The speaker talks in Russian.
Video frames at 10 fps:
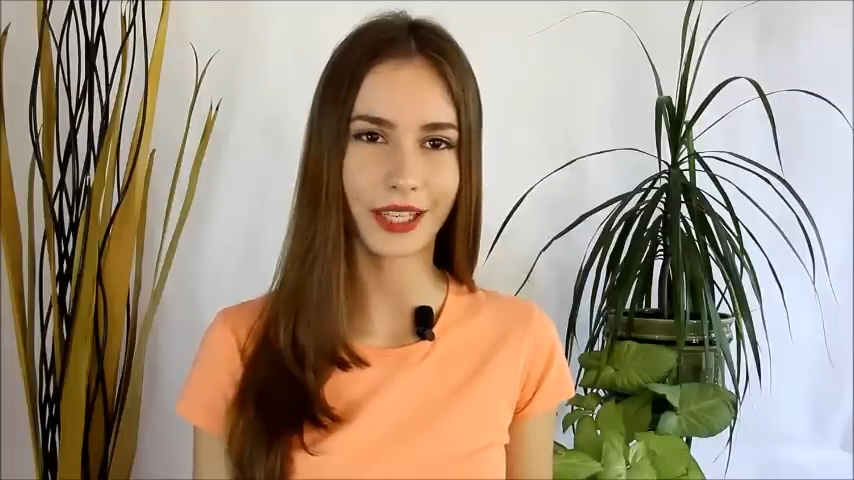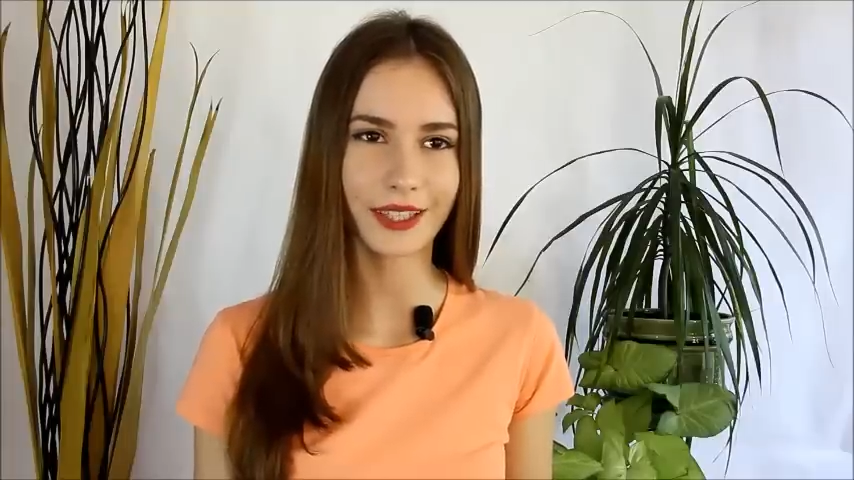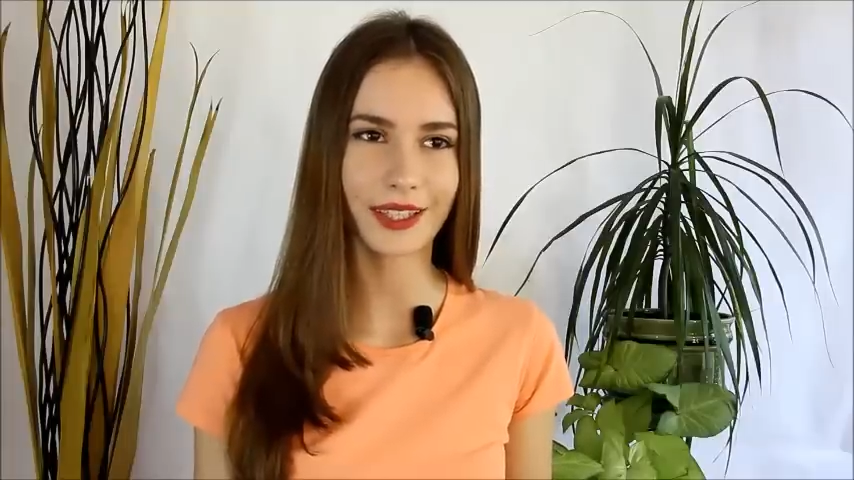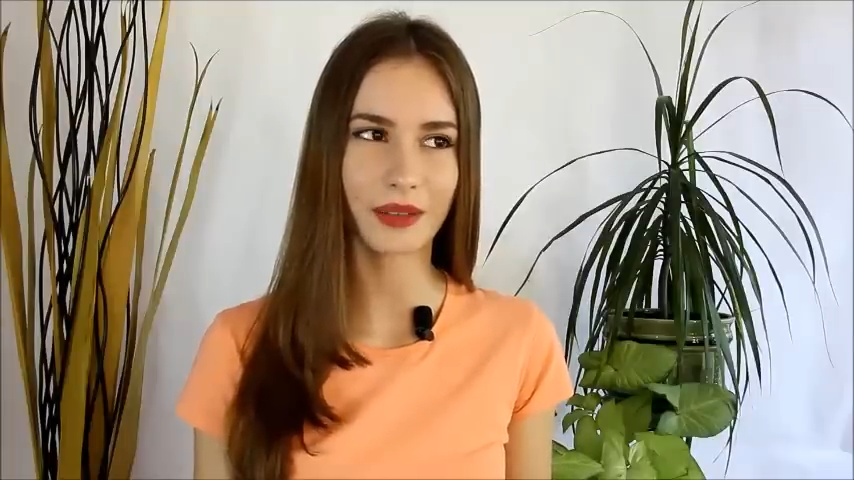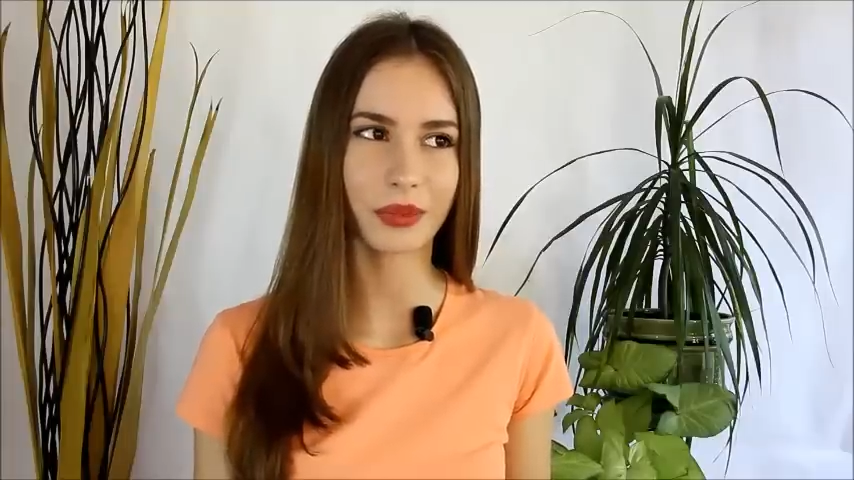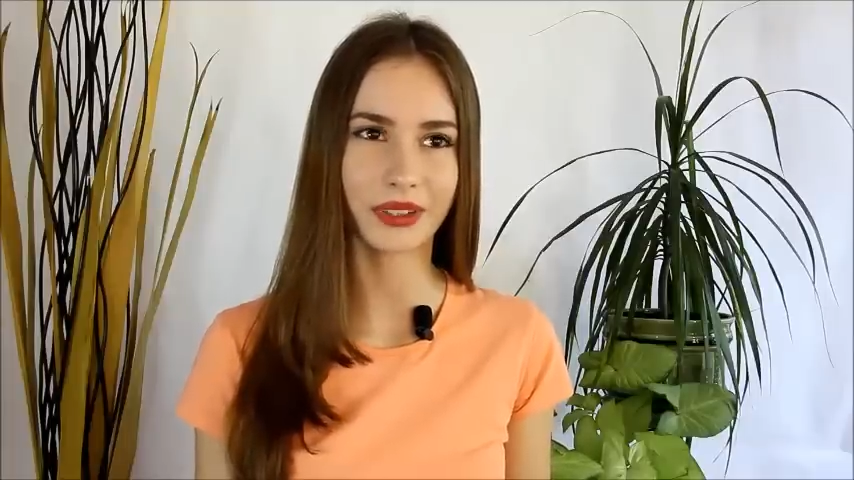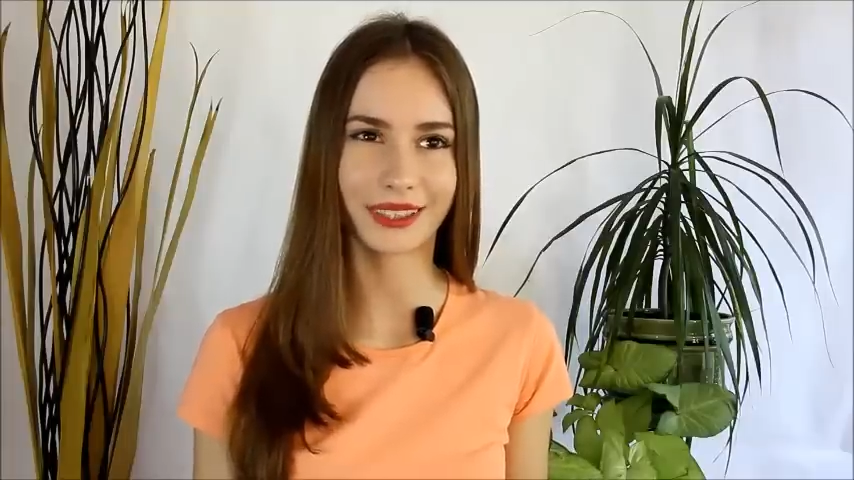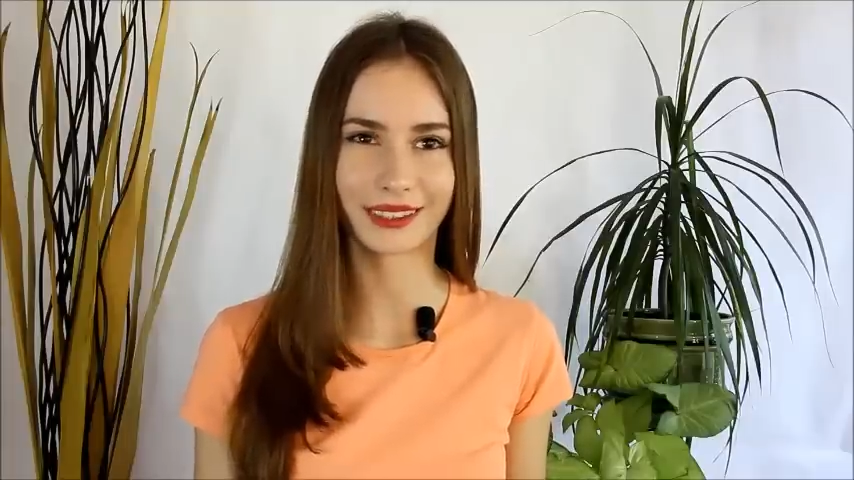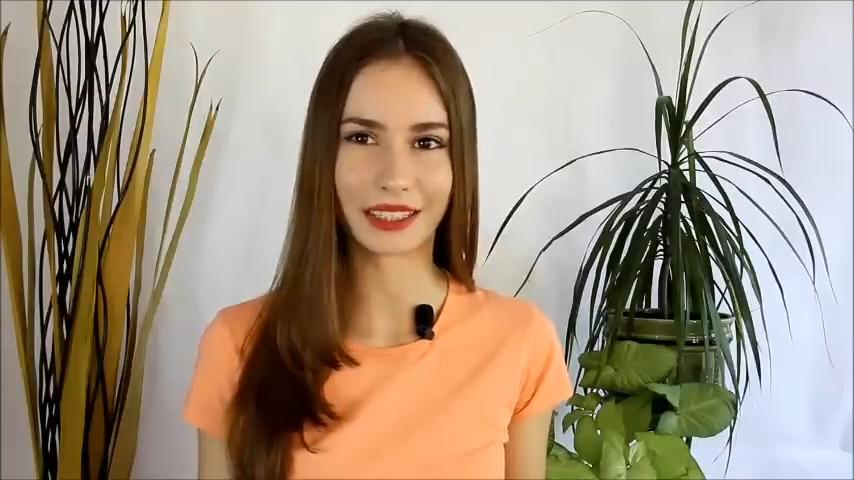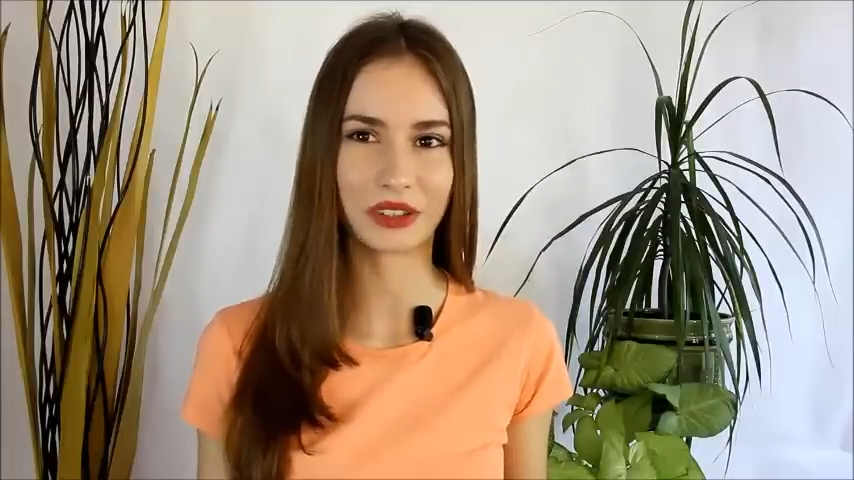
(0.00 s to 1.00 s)
они как бы
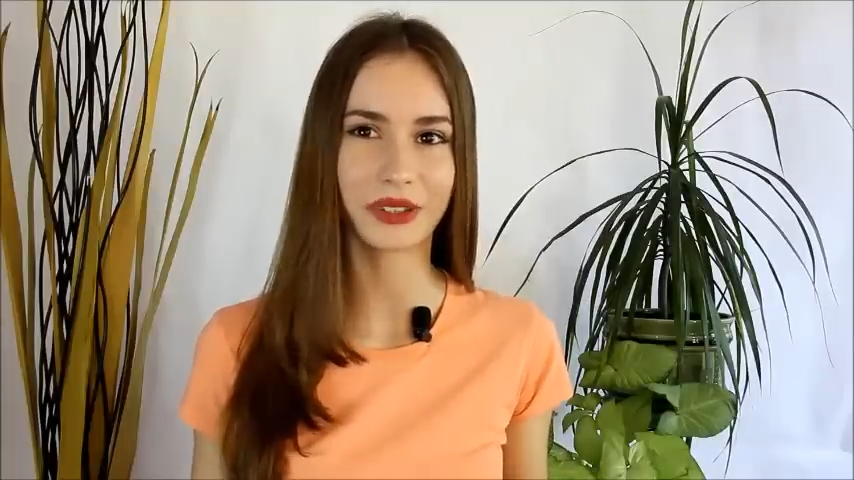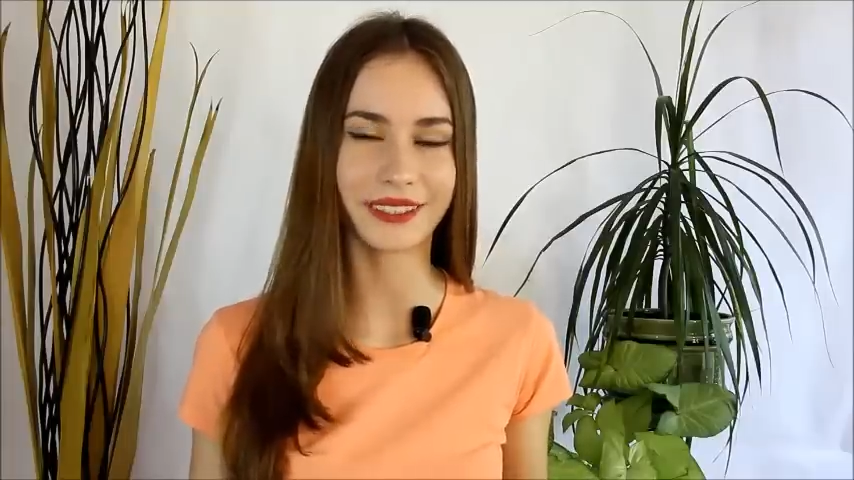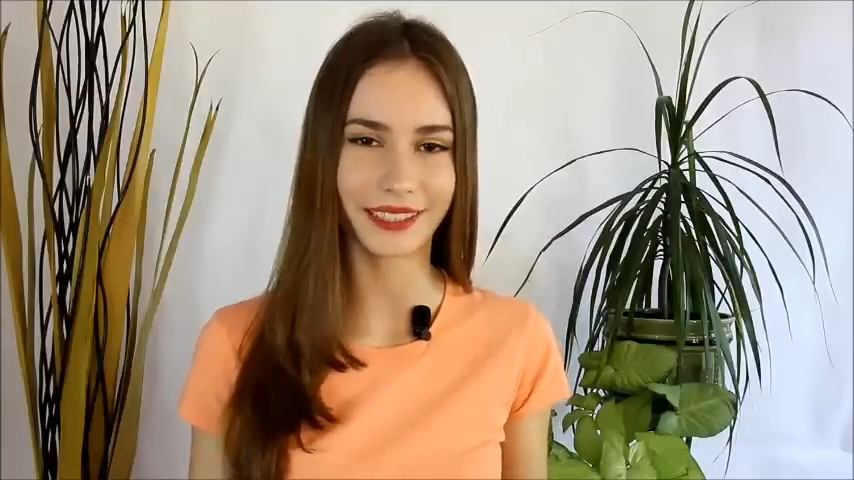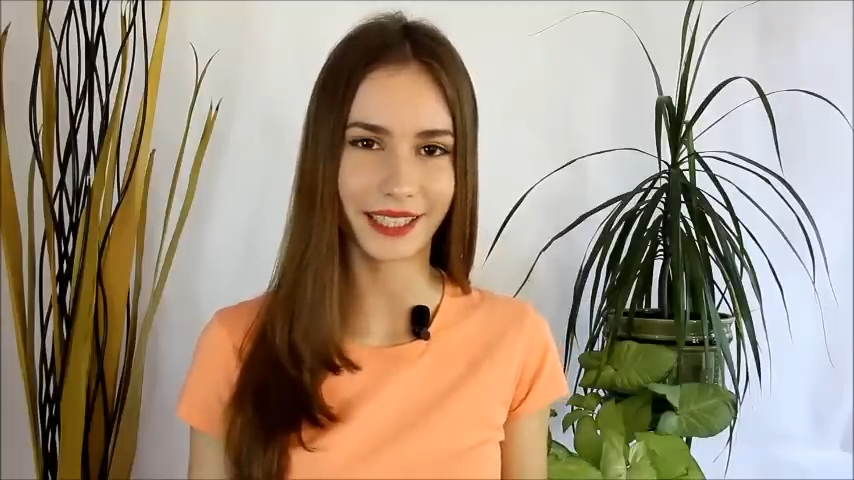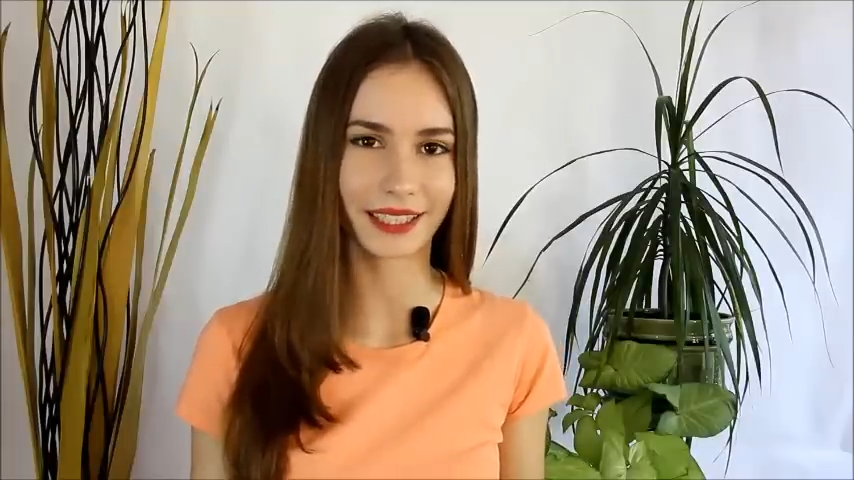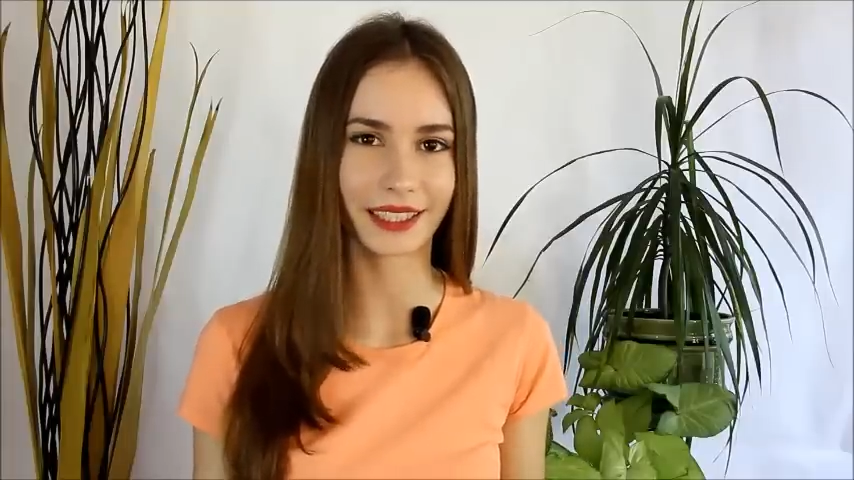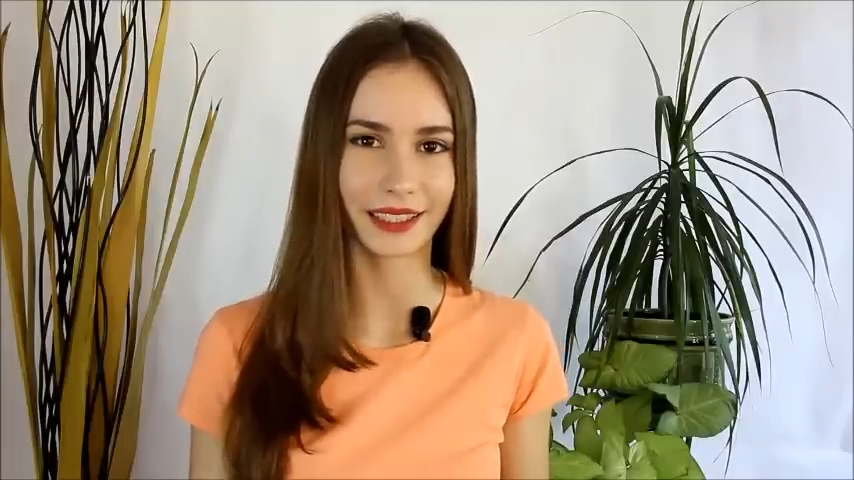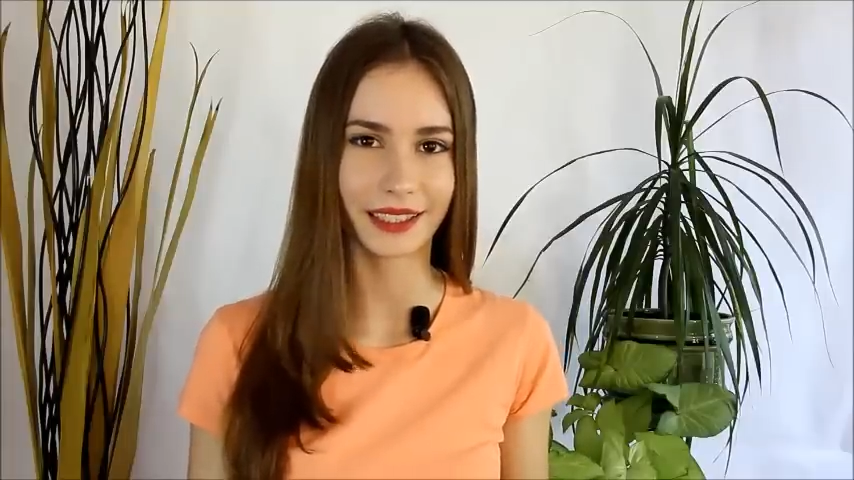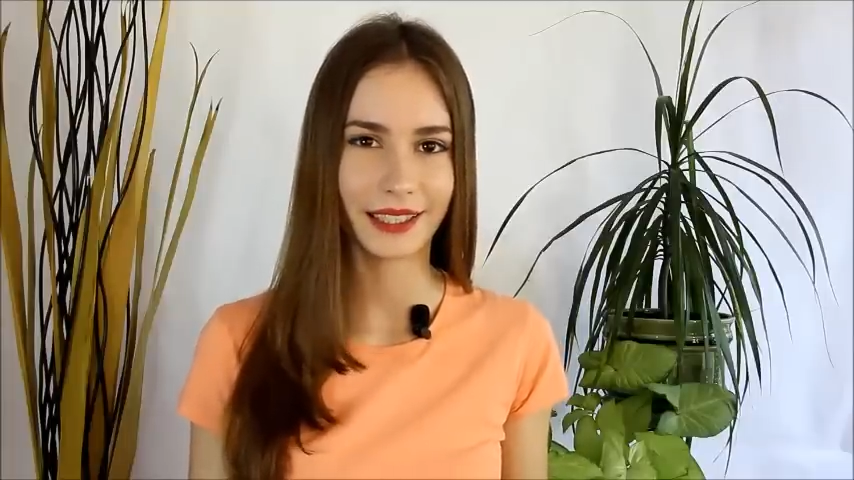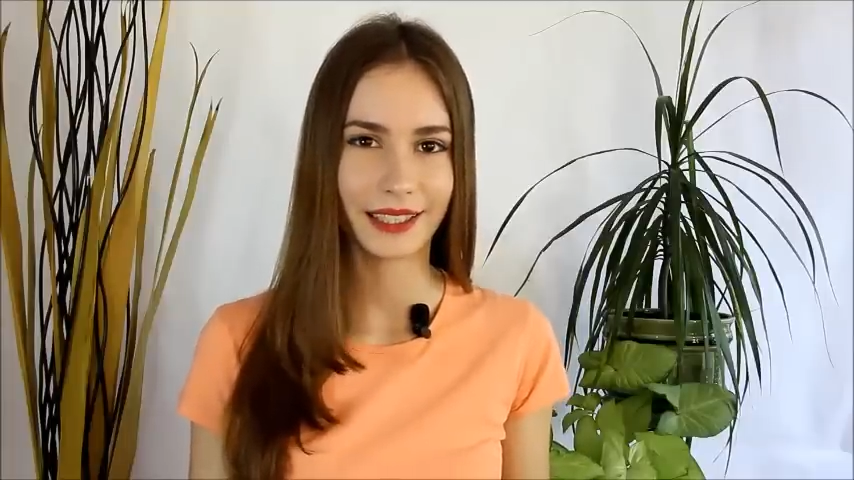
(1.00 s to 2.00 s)
из одной серии.